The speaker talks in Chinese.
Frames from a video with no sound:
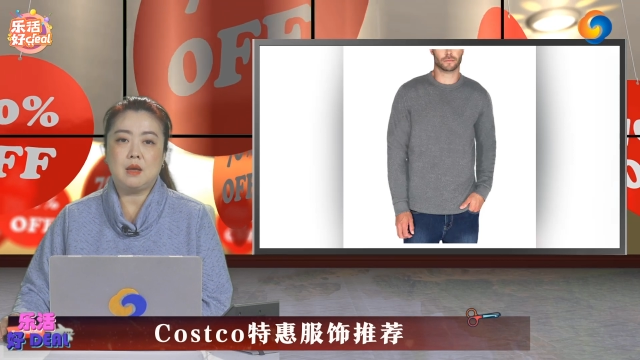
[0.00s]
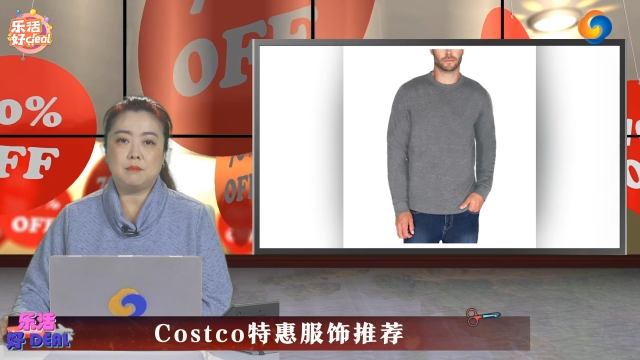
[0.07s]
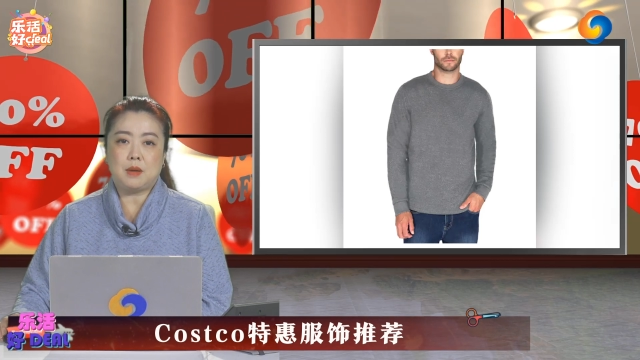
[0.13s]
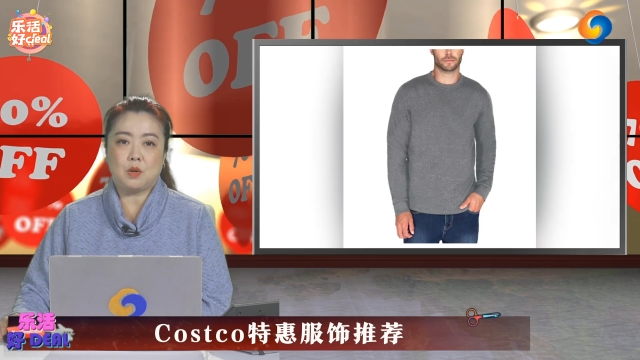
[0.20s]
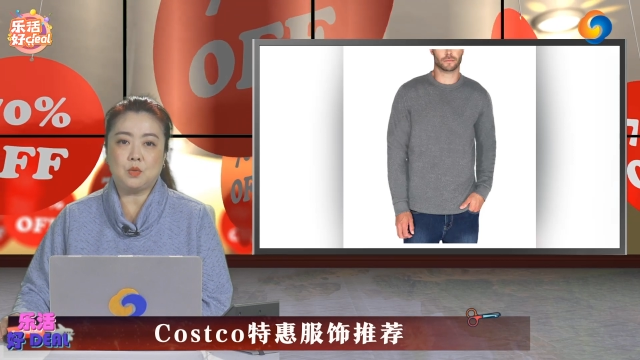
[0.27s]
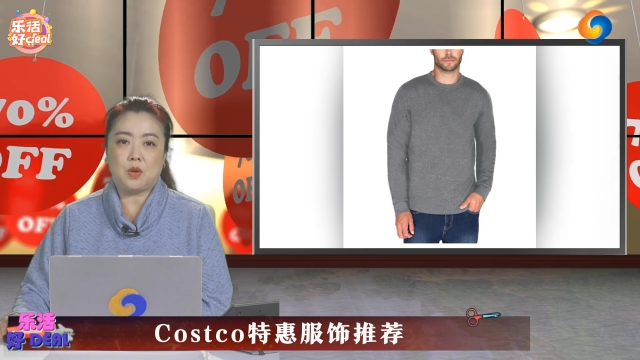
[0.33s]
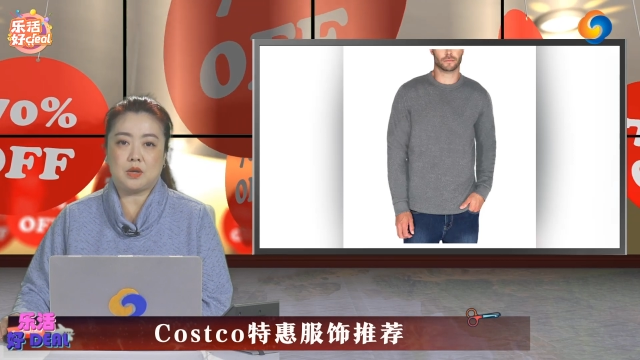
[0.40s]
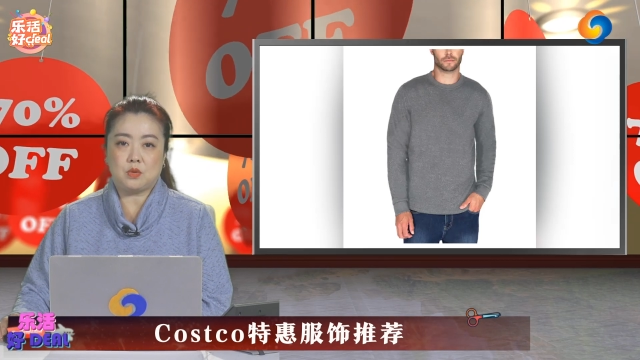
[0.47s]

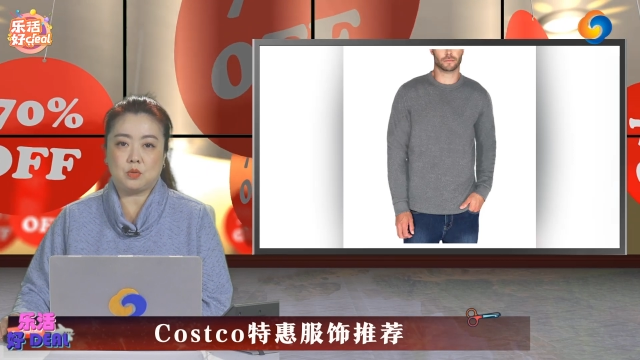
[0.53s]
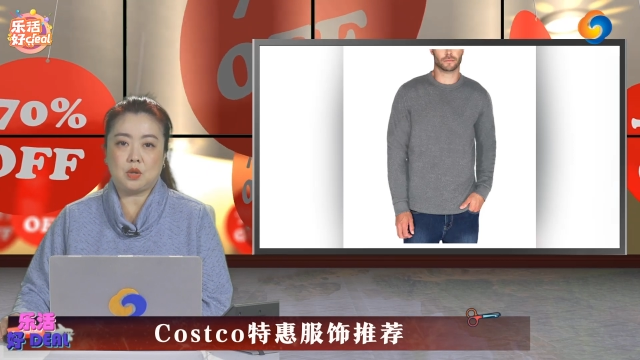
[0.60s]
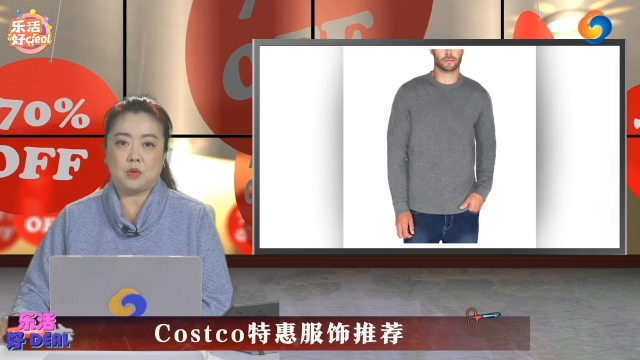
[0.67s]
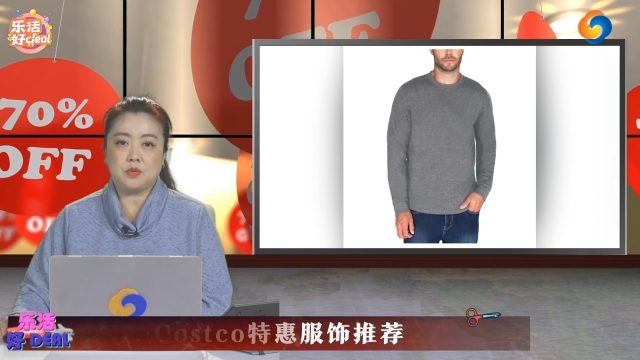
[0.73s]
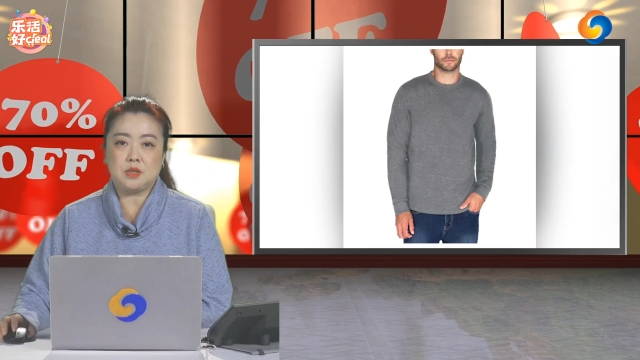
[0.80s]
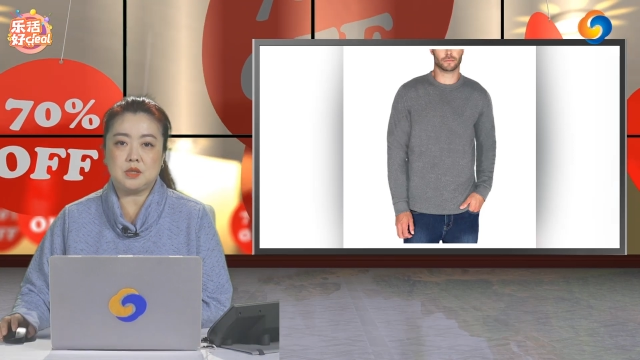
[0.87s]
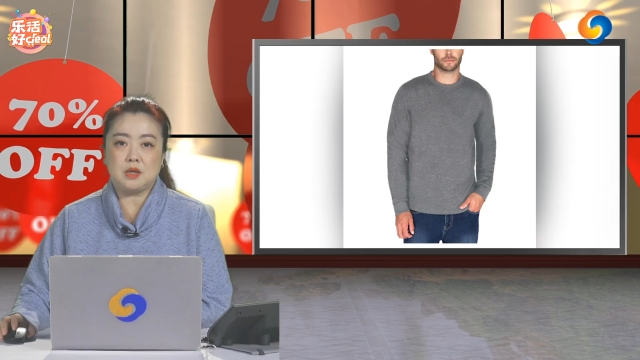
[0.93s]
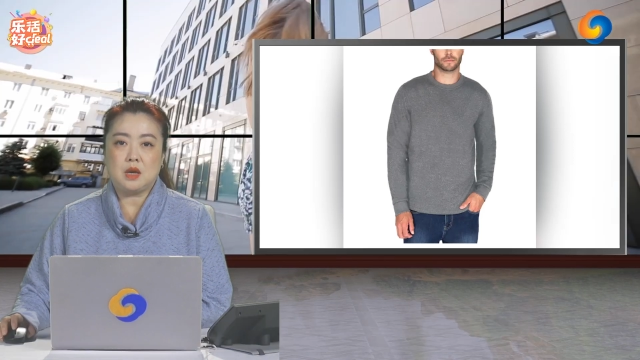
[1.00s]
保暖又
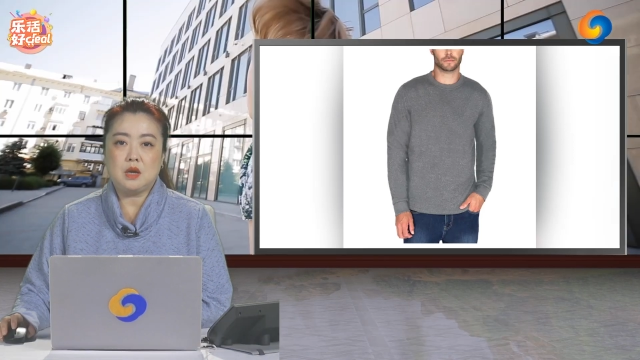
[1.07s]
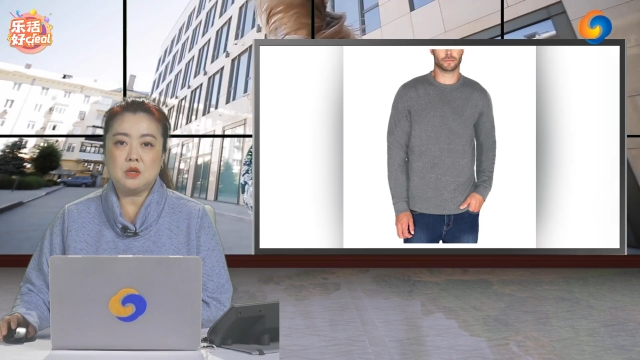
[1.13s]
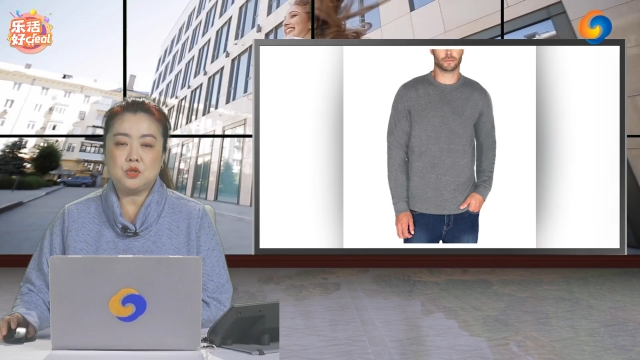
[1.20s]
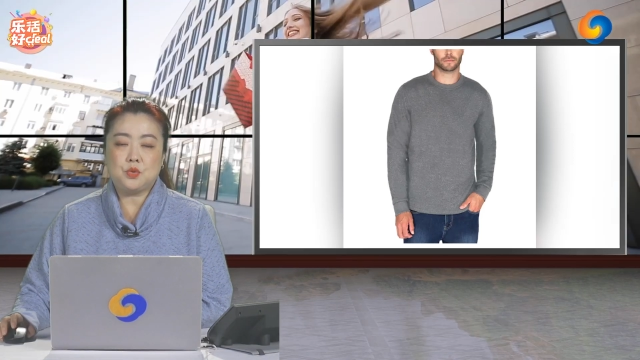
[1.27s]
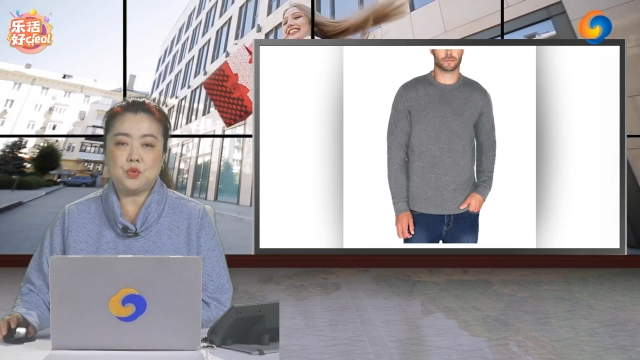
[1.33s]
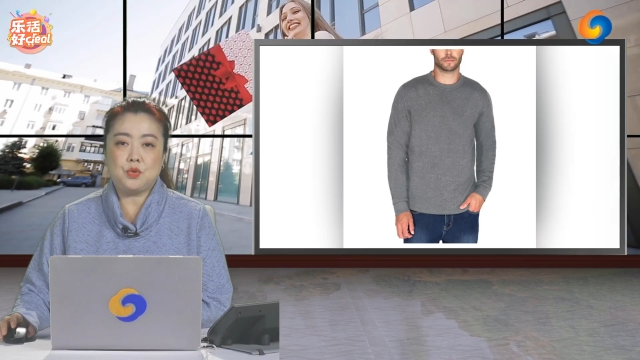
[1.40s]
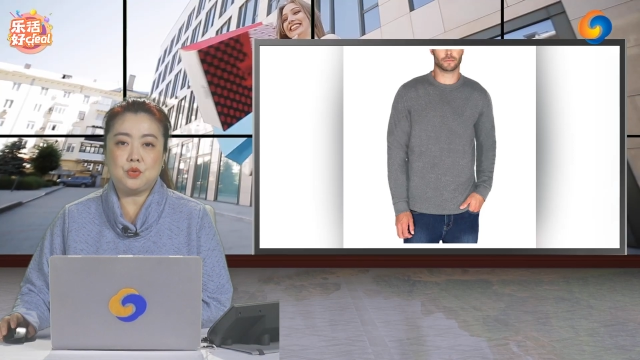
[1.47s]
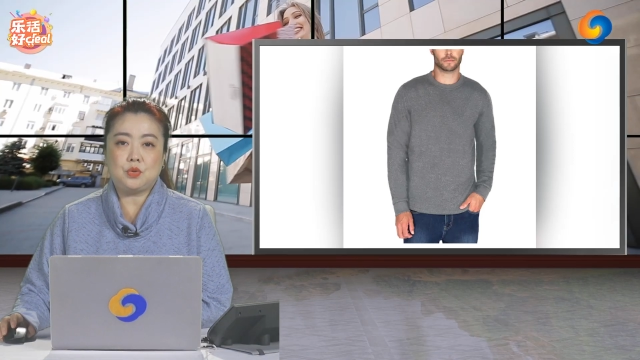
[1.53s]
透气，
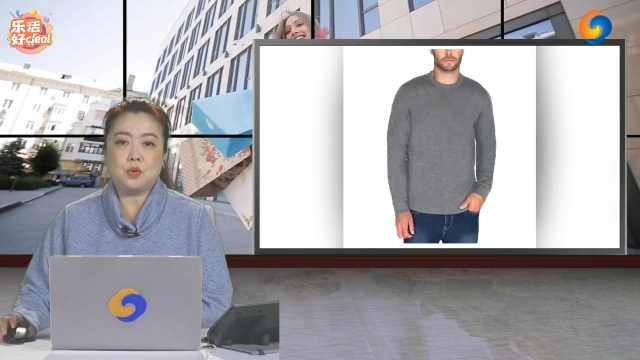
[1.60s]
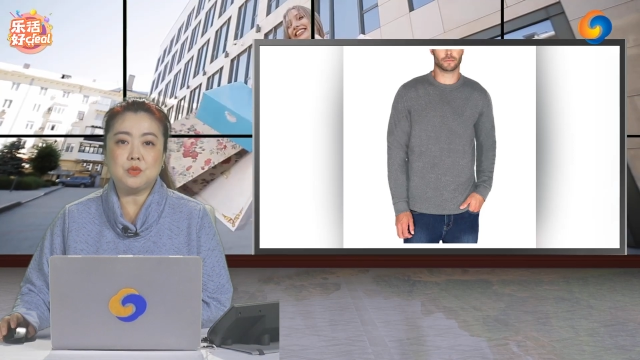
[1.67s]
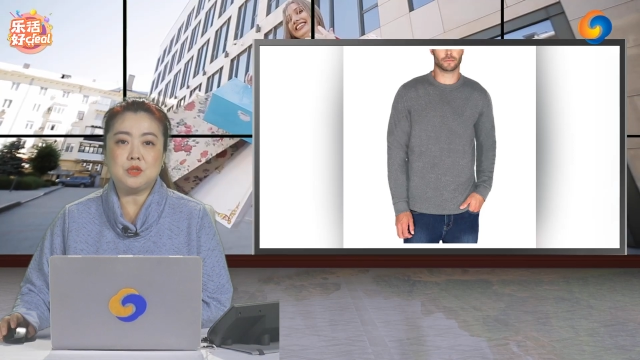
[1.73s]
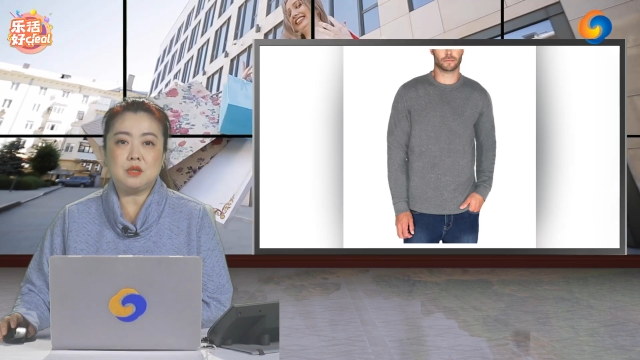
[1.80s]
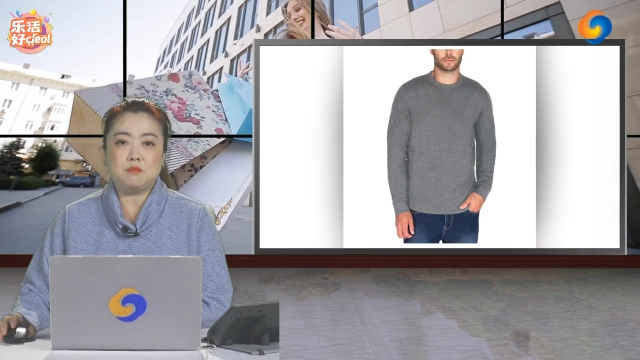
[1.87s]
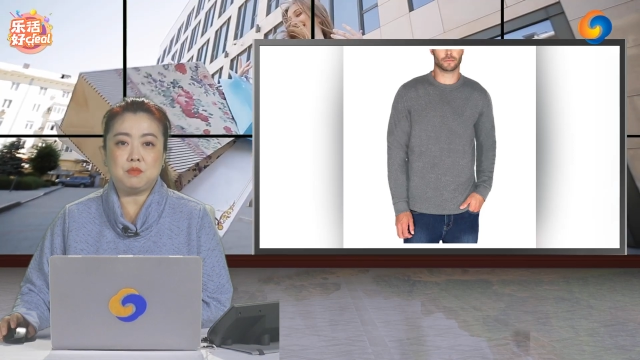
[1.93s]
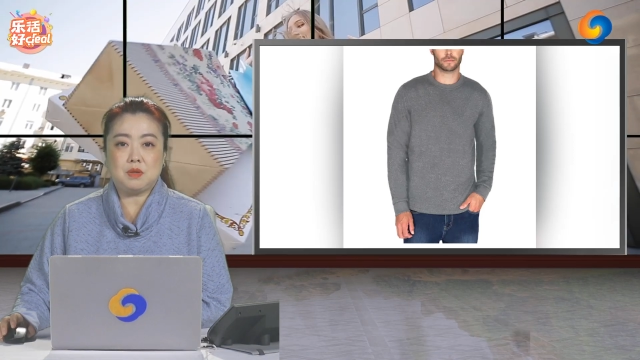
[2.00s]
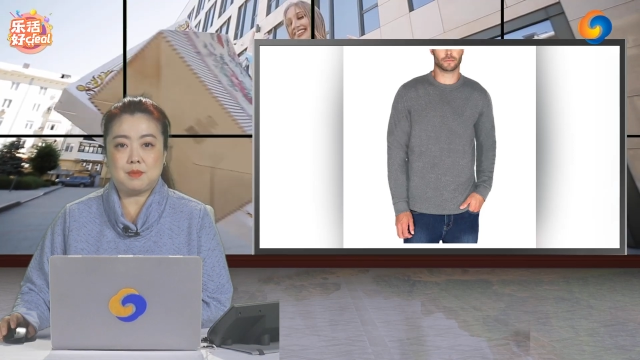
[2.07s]
属于冬
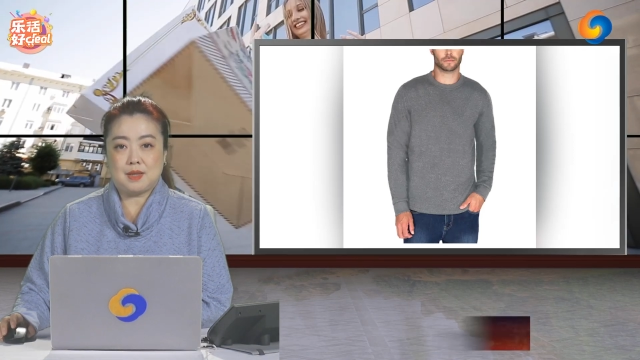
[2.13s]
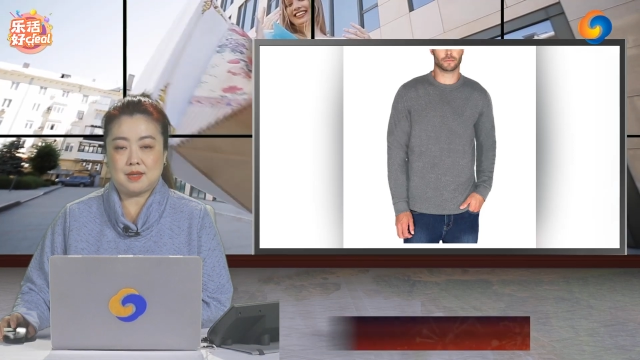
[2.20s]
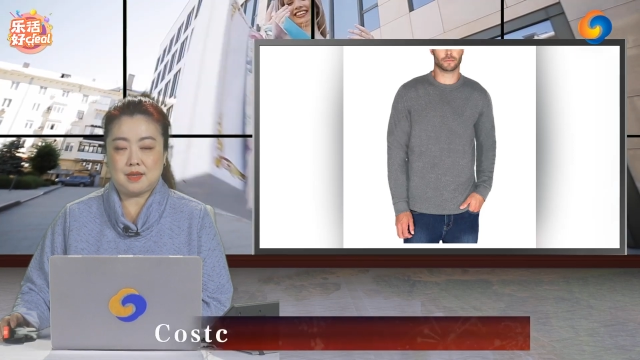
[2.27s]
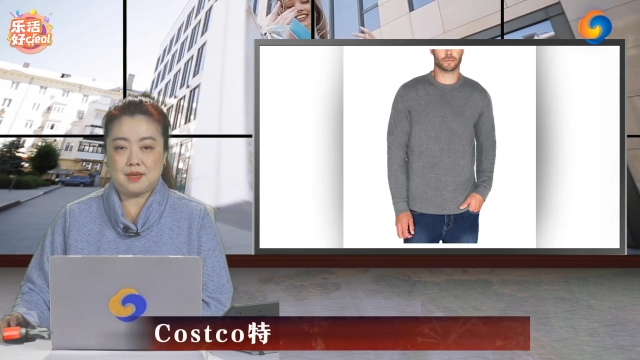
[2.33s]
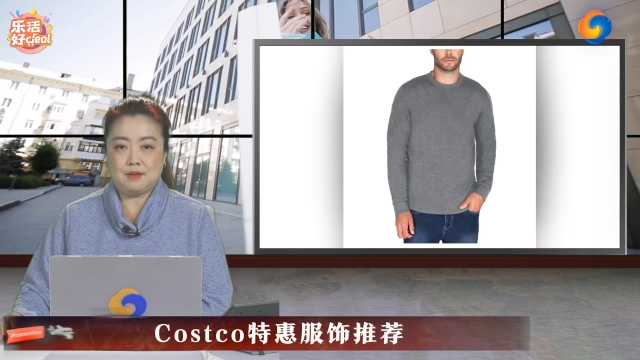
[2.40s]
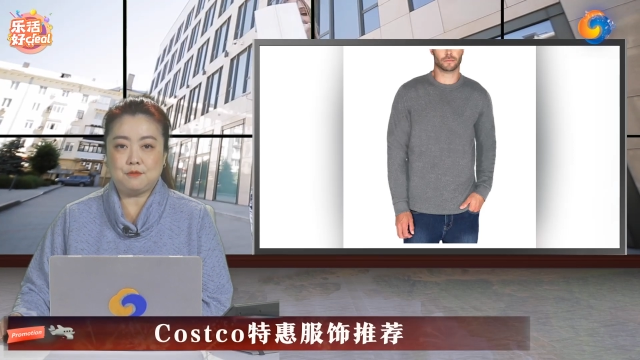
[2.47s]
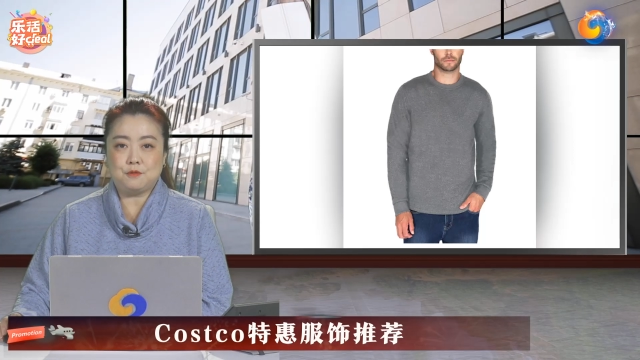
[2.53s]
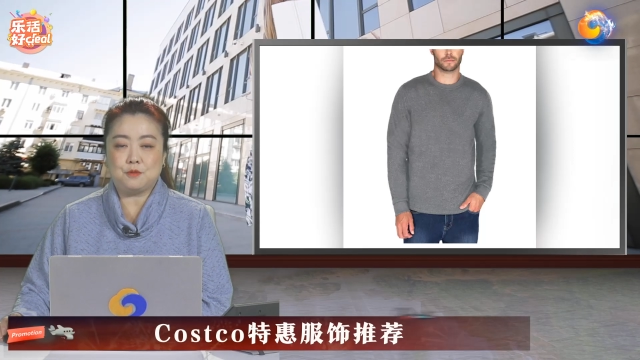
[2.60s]
季必备的
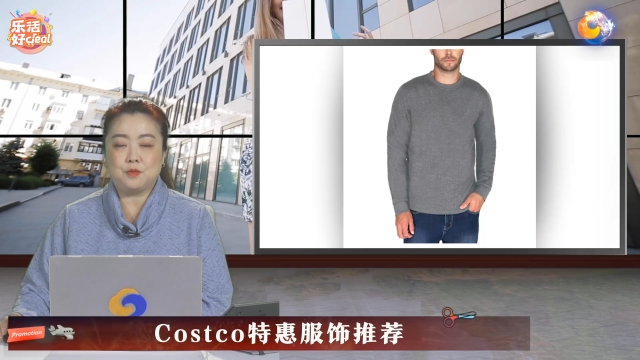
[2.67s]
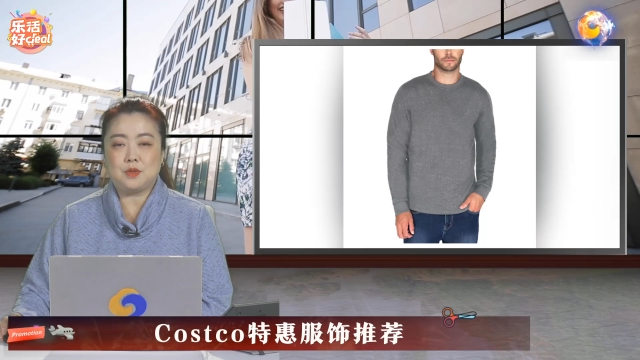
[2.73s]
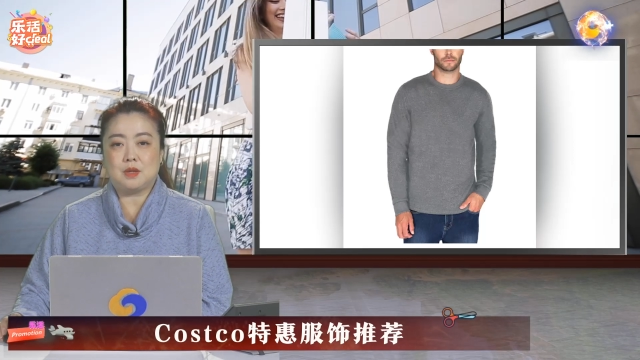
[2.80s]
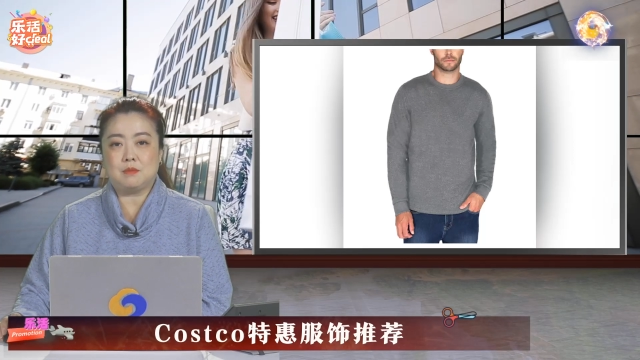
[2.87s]
衣服。